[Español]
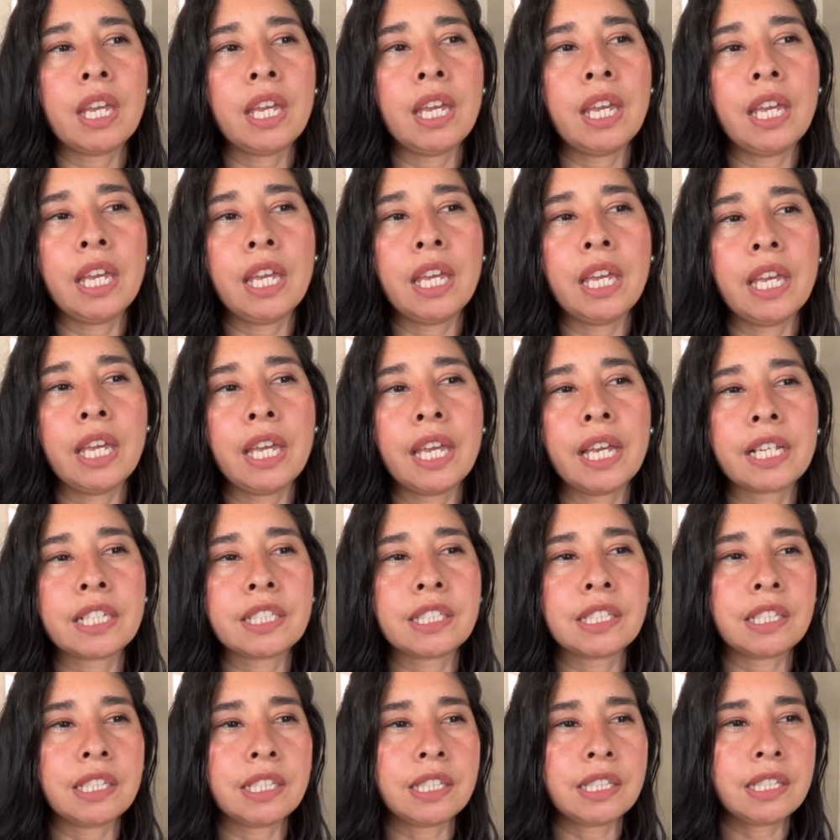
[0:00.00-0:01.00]
eh,
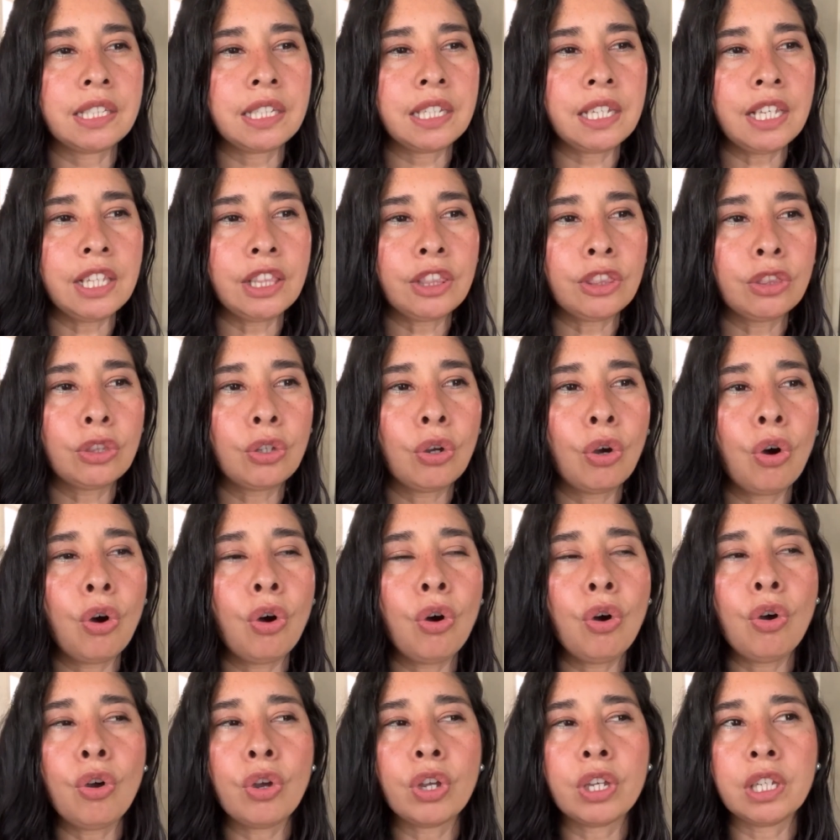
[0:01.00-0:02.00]

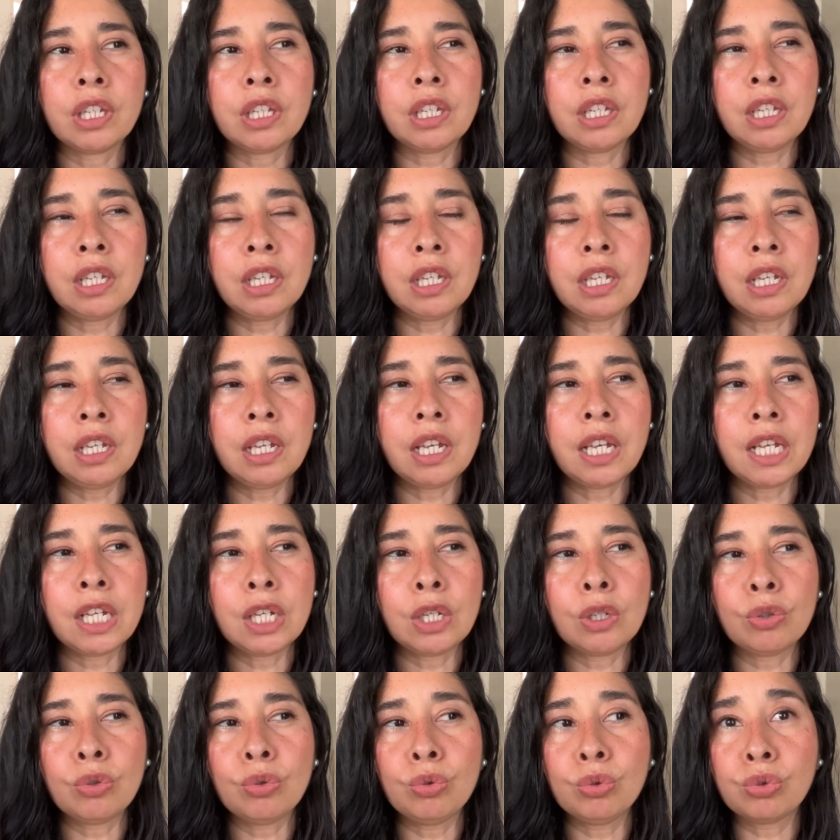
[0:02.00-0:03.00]
exquisito y
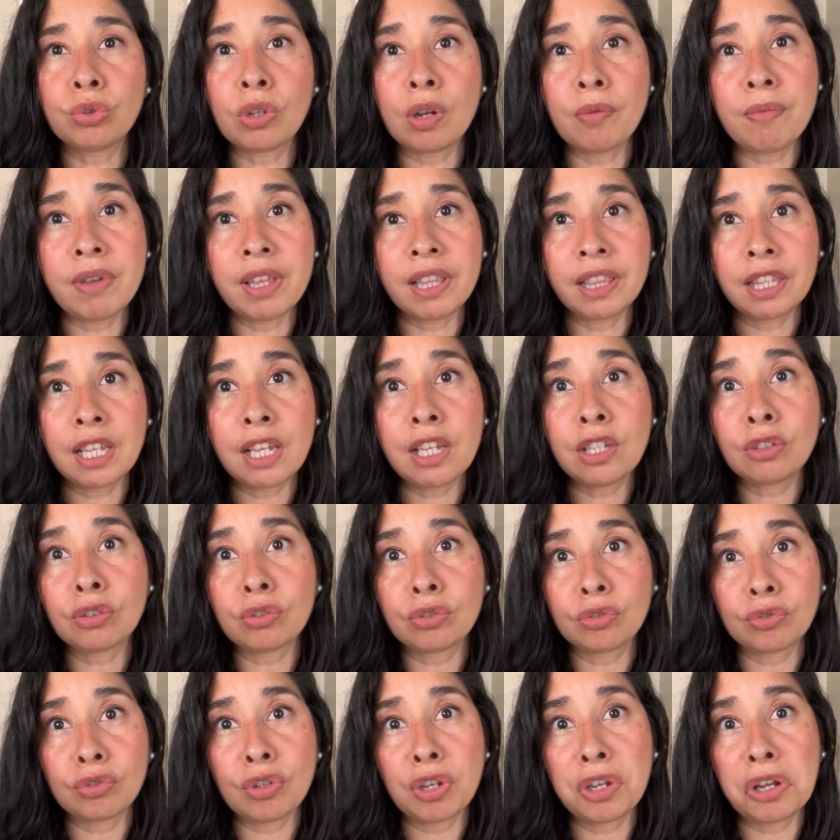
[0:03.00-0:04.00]

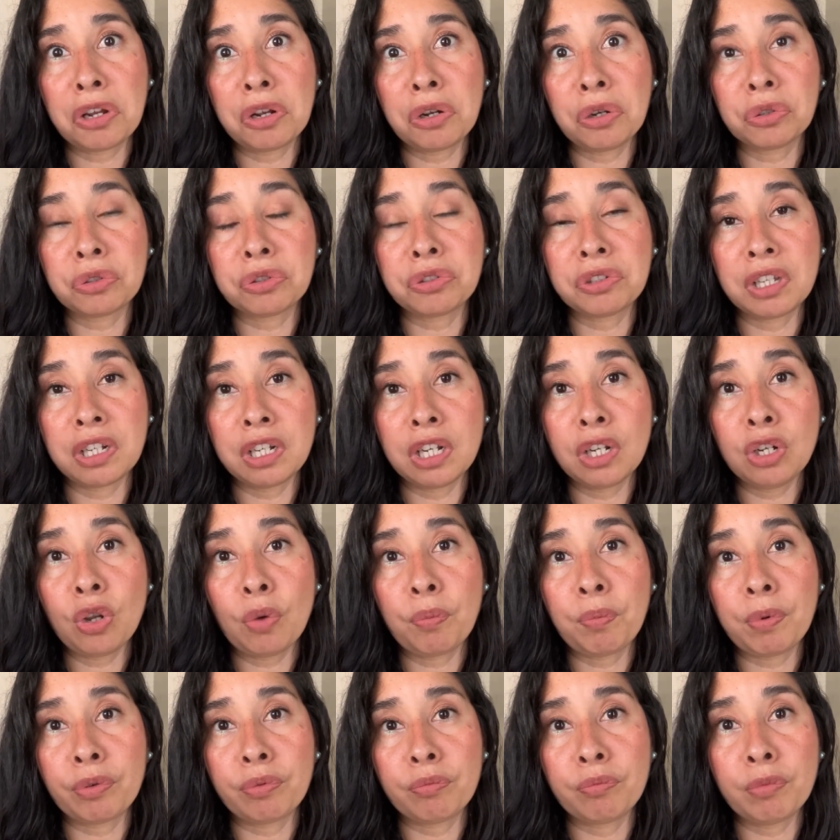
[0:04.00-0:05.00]
usualmente eh, los tienen
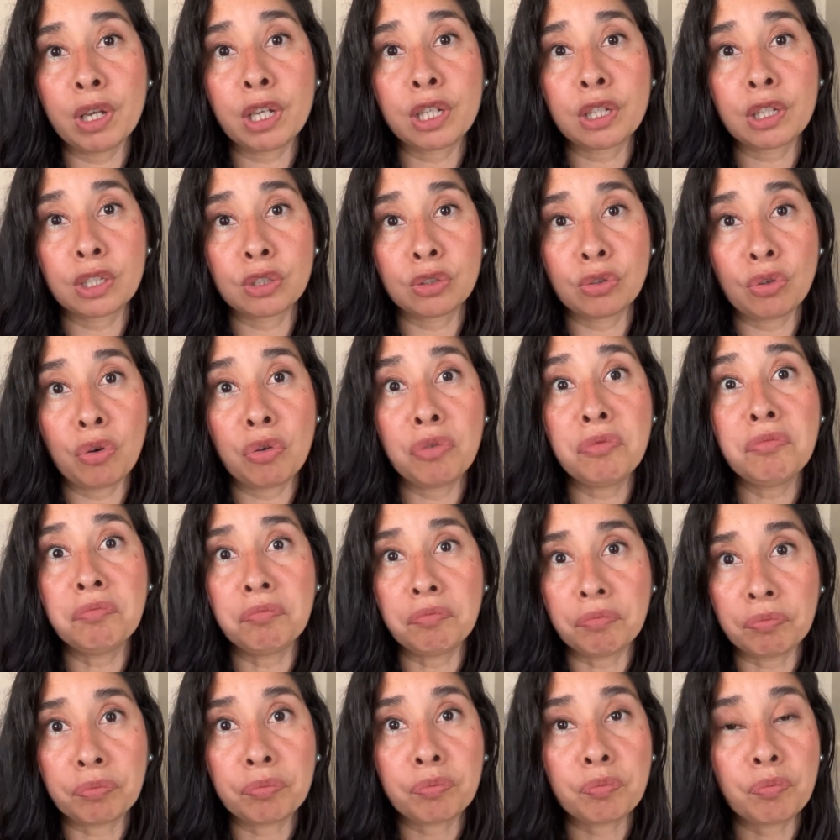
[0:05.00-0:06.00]
los perfumes que
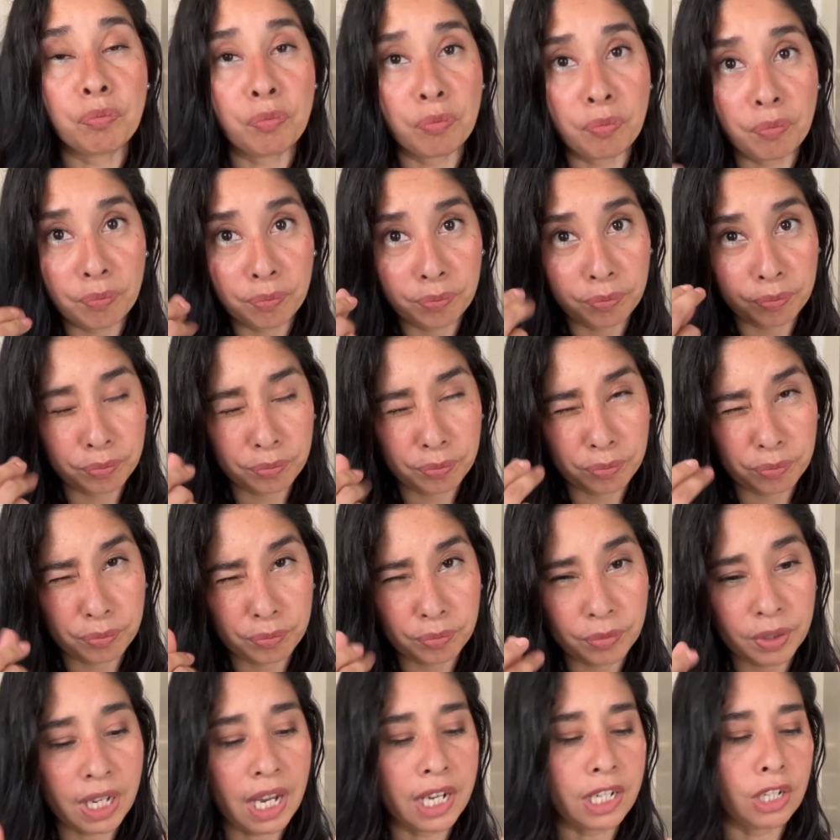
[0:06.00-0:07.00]
son
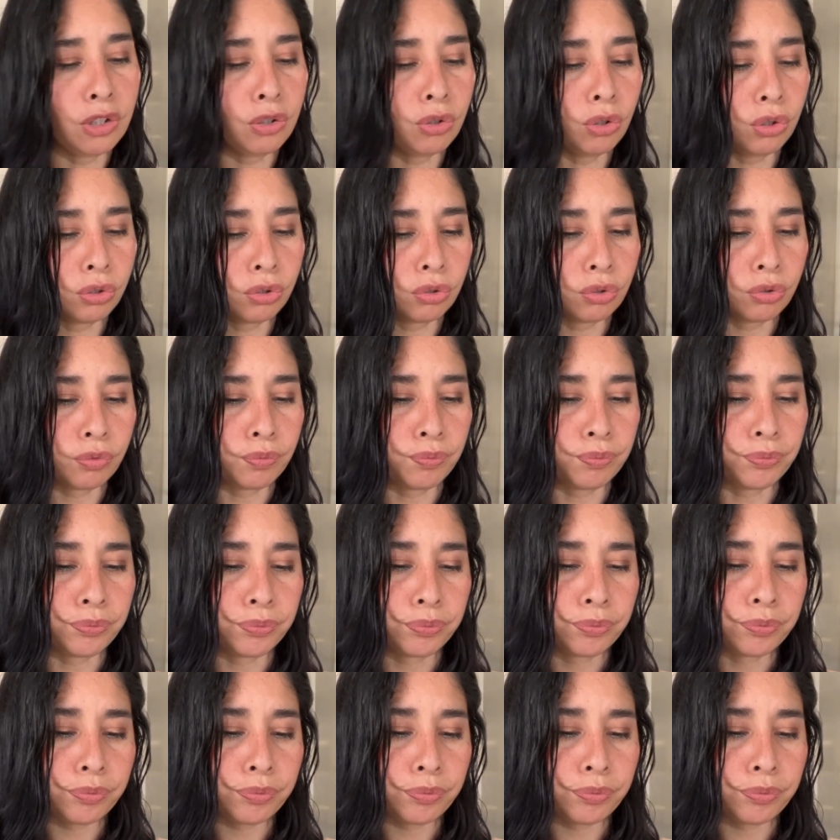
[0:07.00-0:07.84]
cariñosos.